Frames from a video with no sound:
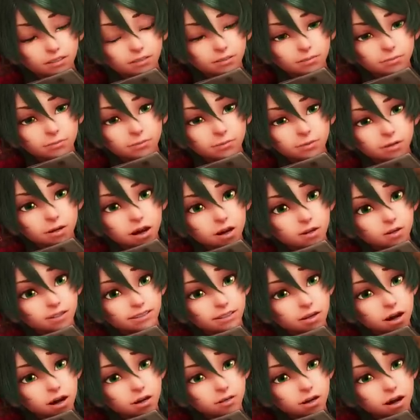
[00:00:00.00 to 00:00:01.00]
de retranscrire
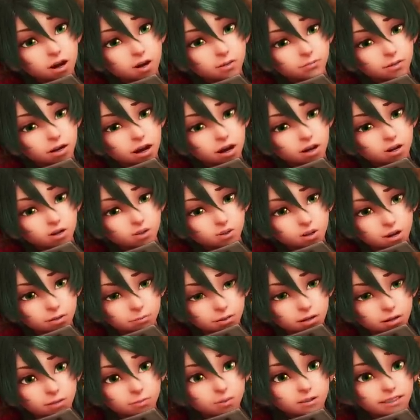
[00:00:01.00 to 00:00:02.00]
l'écriture japonaise qui
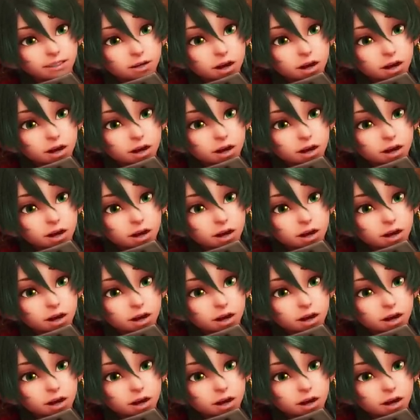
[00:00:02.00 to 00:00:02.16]
est très